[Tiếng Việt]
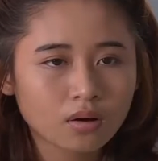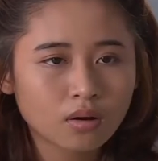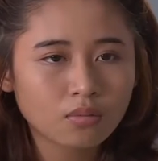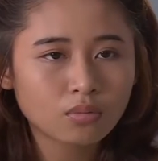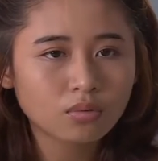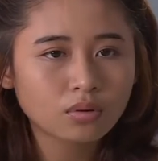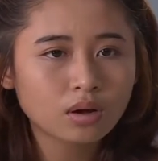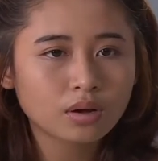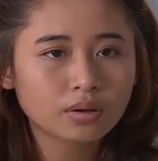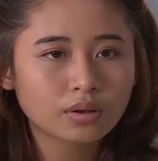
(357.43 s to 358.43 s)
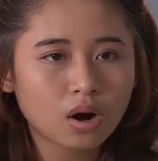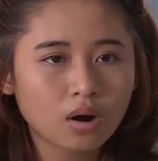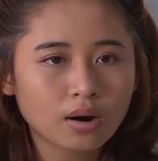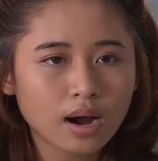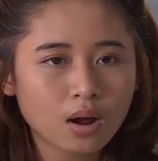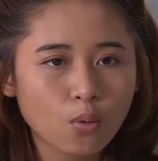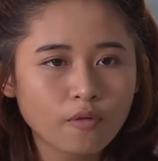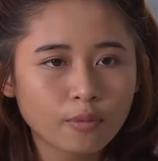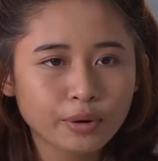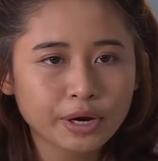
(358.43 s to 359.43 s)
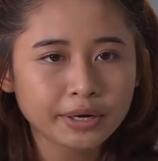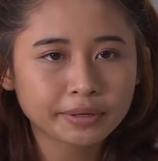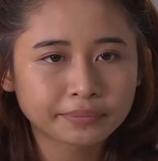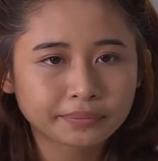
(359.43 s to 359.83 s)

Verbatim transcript: con muốn dọn ra ngủ phòng riêng.